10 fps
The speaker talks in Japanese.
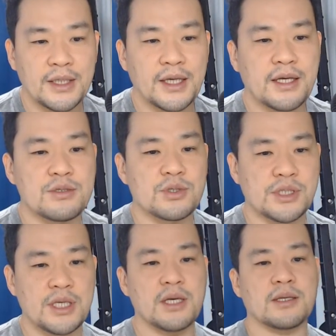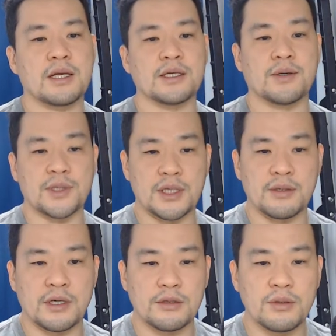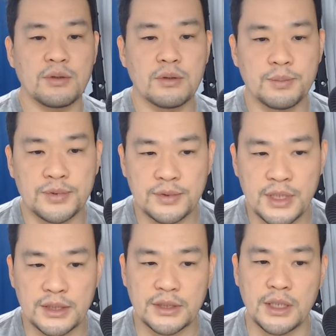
えー、そして何が起きてるのかというのを分析して